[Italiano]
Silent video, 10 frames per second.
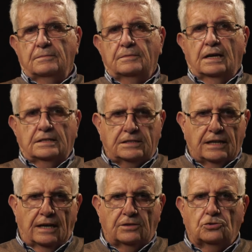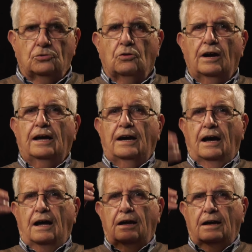Nel senso, non
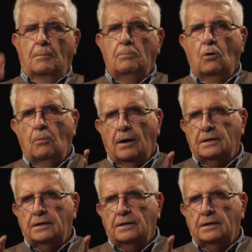era la bomba